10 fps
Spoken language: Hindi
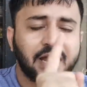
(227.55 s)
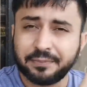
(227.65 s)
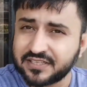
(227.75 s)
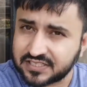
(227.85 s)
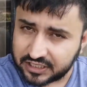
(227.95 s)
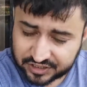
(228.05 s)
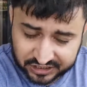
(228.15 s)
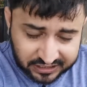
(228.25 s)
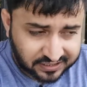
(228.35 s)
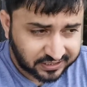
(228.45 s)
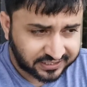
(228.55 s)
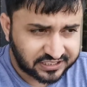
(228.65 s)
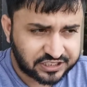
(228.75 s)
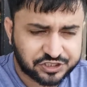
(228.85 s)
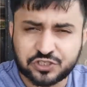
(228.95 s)
अपने सेल करने
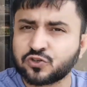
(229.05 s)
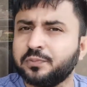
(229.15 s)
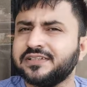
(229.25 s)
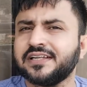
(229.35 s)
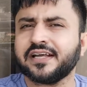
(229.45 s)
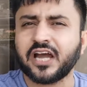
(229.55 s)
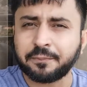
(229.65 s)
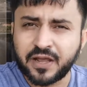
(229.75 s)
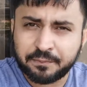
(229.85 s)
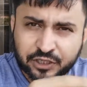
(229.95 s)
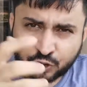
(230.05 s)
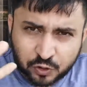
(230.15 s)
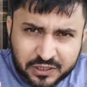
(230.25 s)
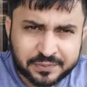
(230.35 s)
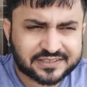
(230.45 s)
की चीज़ को बेहतर करें अपना
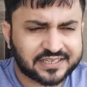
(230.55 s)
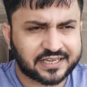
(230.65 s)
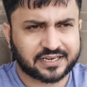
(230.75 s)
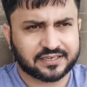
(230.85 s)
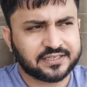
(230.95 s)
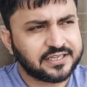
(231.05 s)
प्रोक्योरमेंट बेहतर करें